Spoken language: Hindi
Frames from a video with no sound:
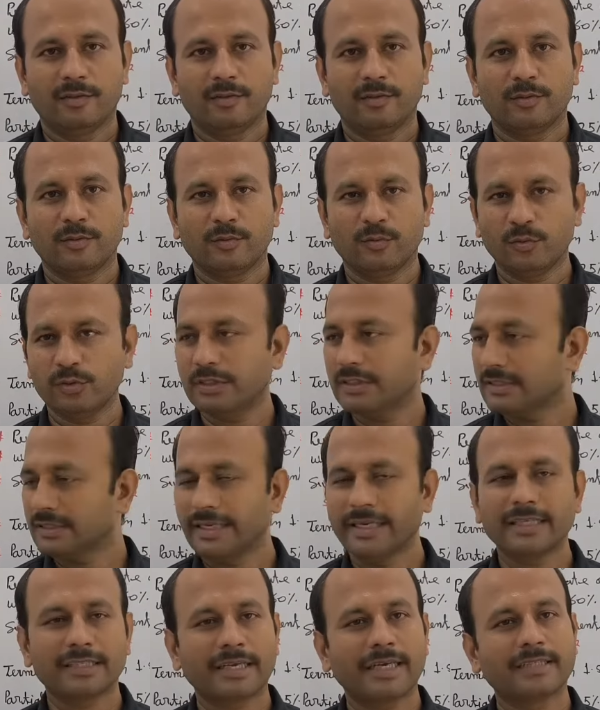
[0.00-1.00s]
तो कुछ
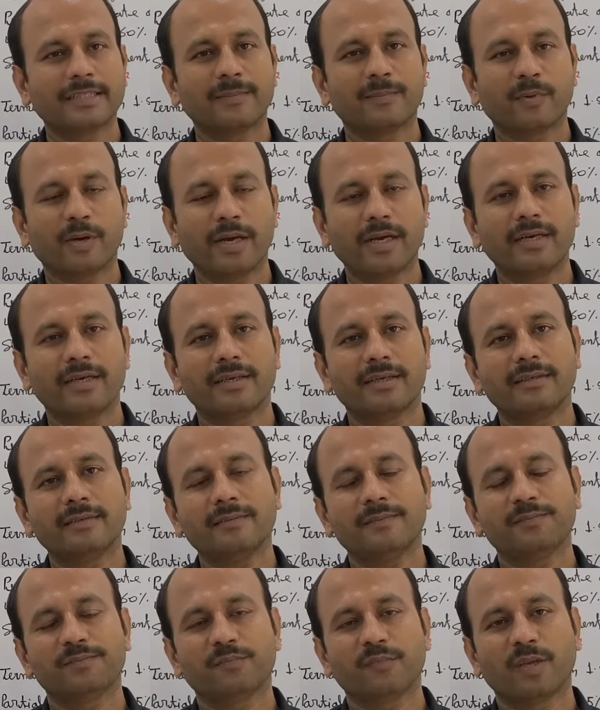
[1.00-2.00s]
इसके इस ऐसे पॉइंट हैं
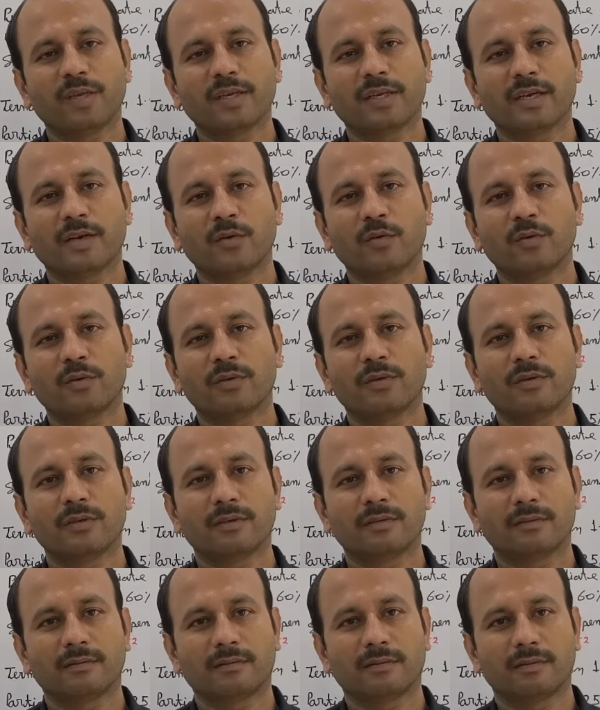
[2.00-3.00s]
जिनका लोग
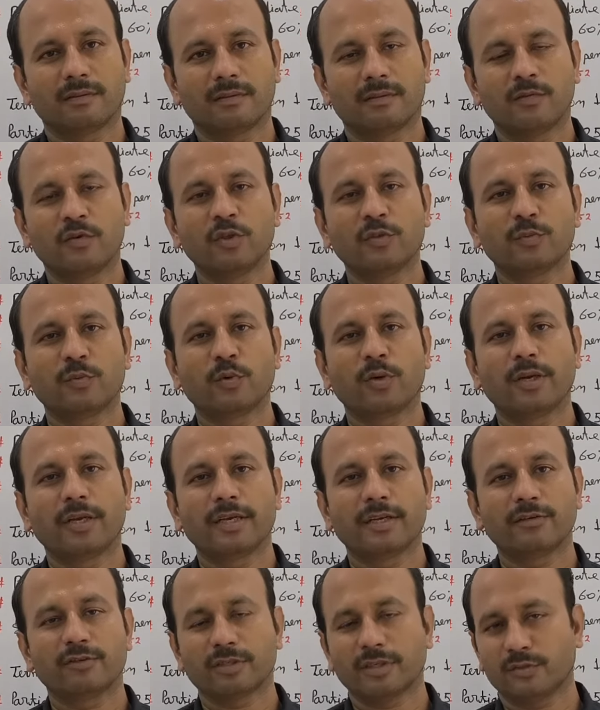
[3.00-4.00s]
लूज पोल
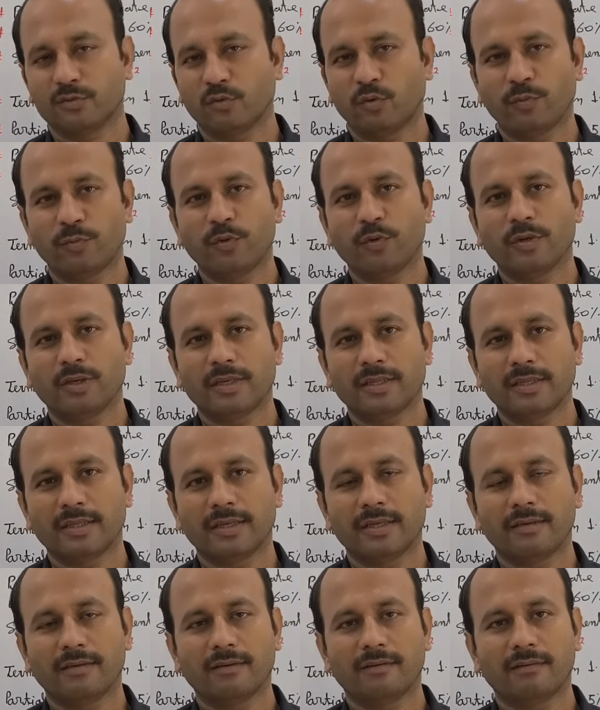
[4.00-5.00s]
लेके उसका दुरुपयोग करते
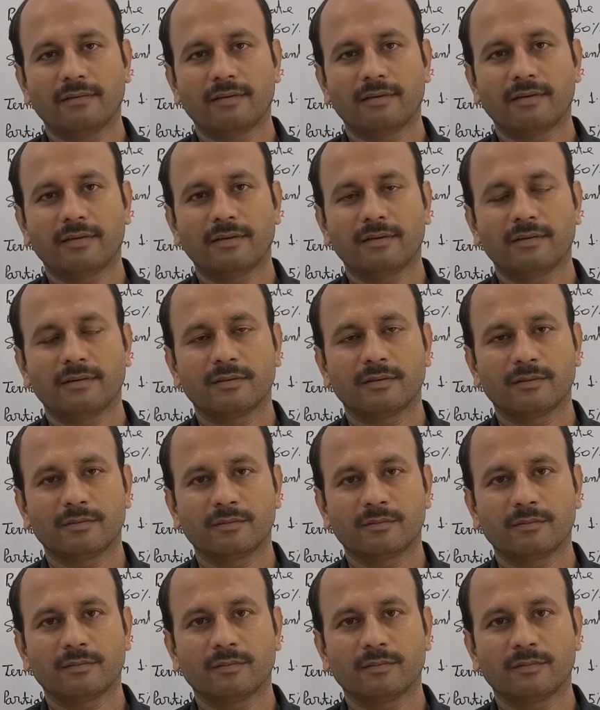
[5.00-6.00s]
हैं और
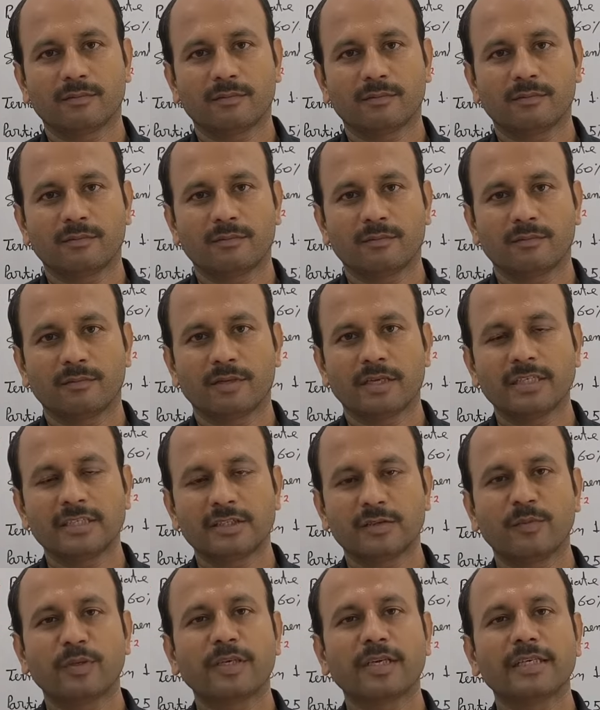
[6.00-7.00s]

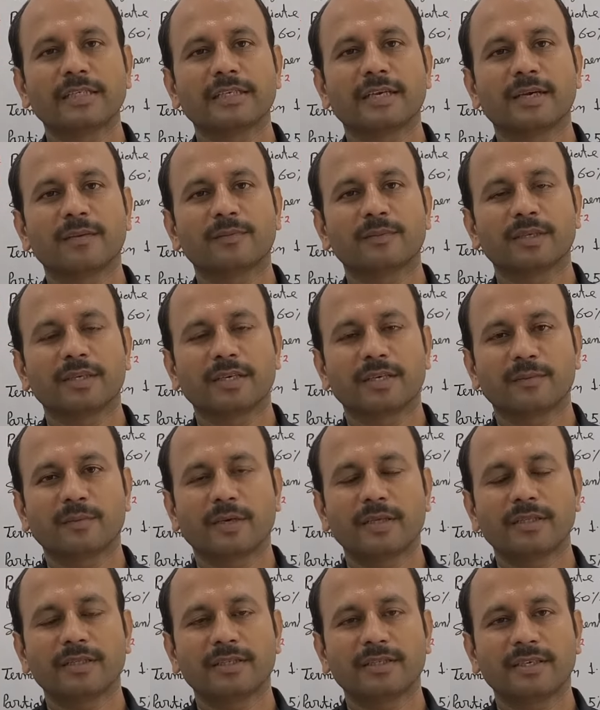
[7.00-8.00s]
कस्टमर के हिसाब से अगर
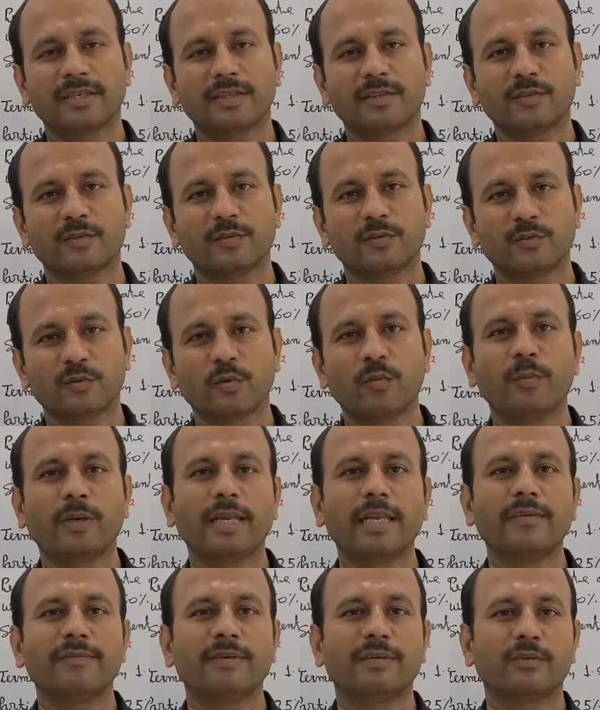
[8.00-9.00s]
बात की जाए तो जो
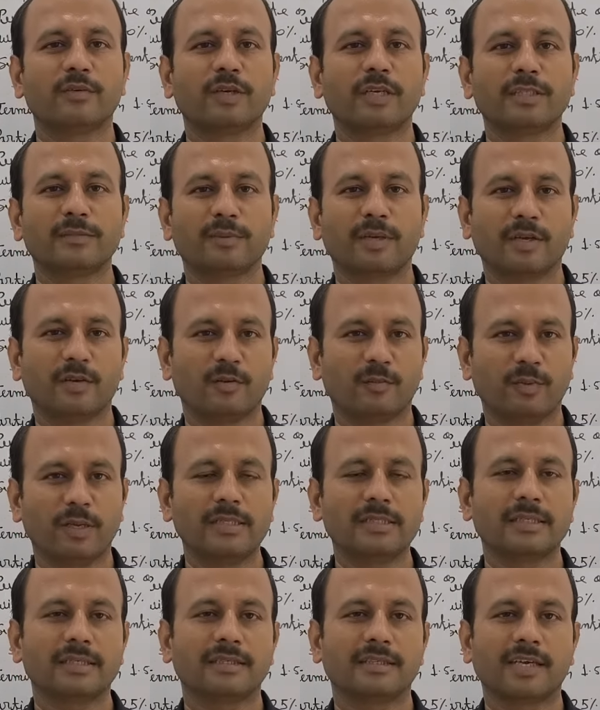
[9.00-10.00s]
बेनिफिट उन्हें इस प्लान में
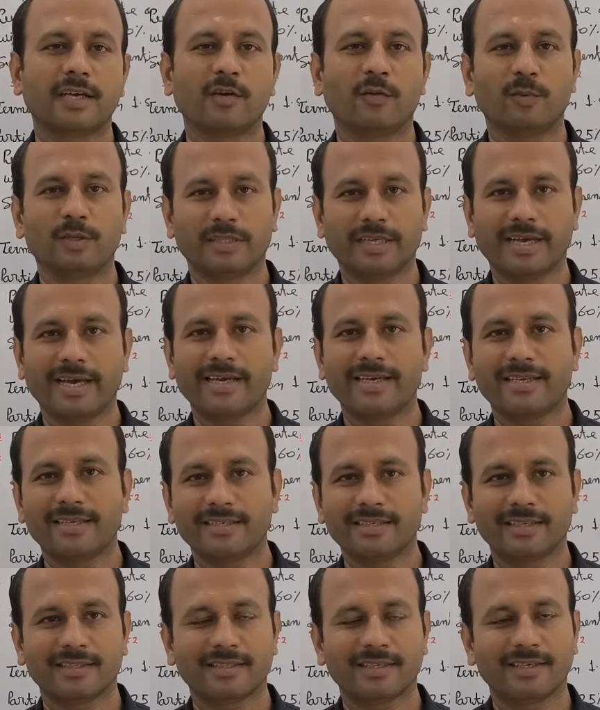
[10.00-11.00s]
मिल सकता है वो बताया ही
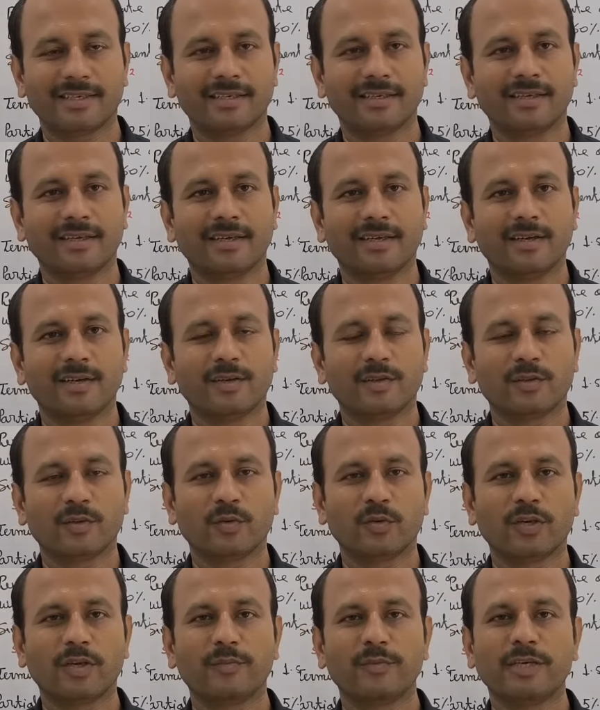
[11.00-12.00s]
नहीं जाता है तो
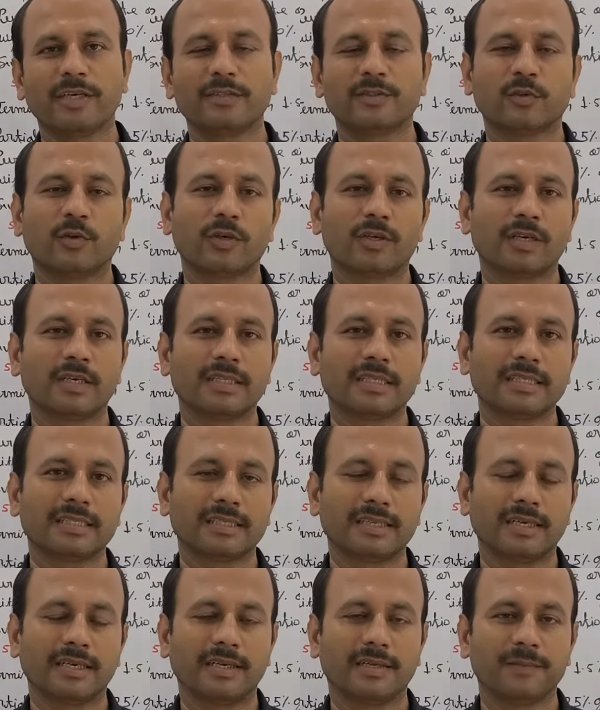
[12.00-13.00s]
उन्हें भी एक शॉर्टकट
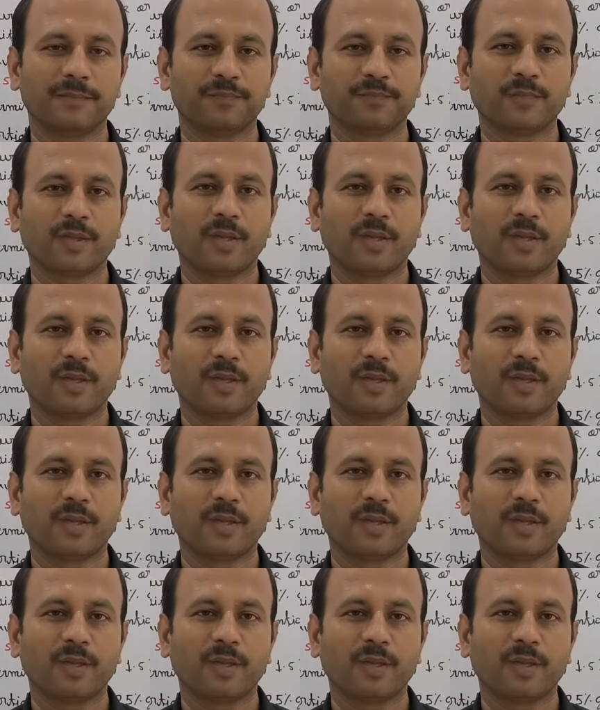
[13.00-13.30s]
दिखता है